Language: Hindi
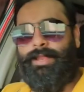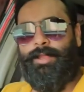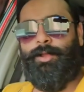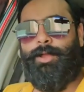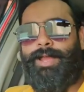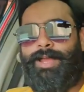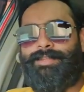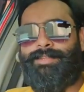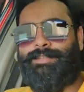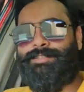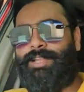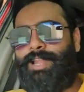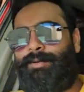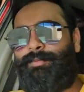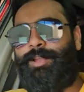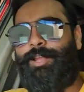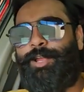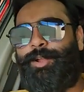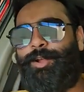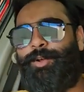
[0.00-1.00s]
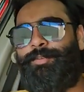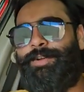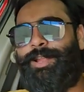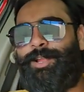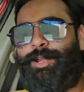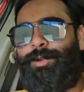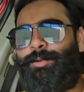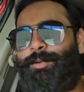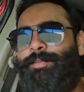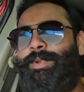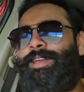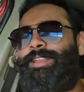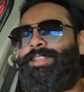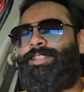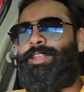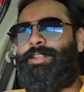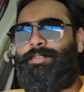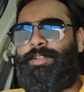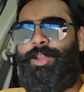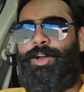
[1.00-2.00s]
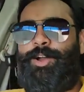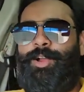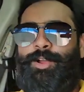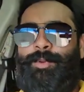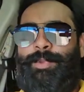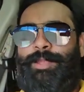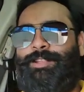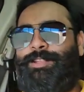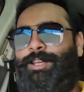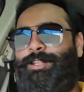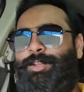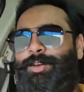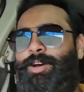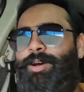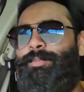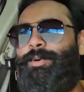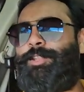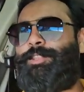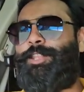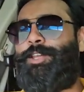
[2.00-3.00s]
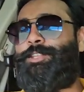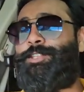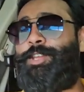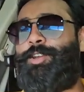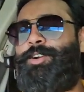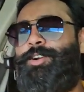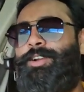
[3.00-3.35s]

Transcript: हेलो गाइस अस्सलाम वालेकुम वेलकम टू माय अनदर ब्लॉग उम्मीद करता आप बहुत अच्छे